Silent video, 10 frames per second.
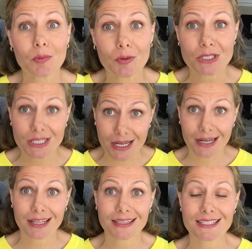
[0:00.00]

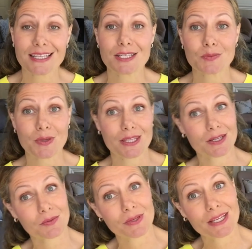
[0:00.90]
aprovechar antes de
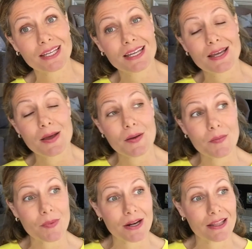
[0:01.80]
despedirme
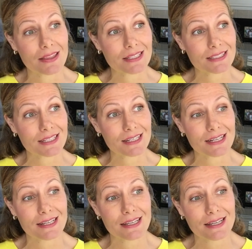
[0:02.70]
para
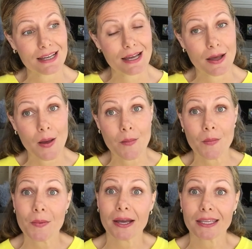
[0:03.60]
decirle a
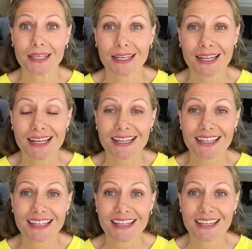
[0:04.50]
mamá gallina
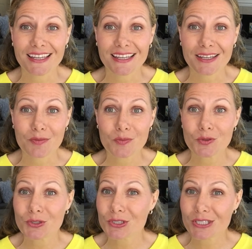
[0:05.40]
que
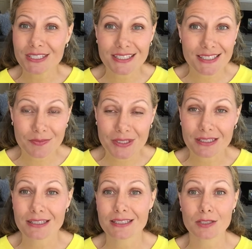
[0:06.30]
muchísimas
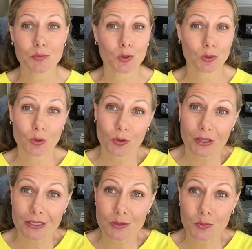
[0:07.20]
gracias por todo lo
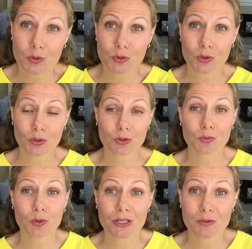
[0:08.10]
que haces por nosotros,
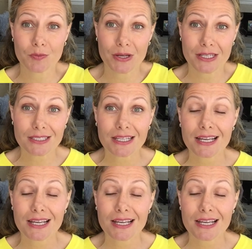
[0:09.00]
por las mamás.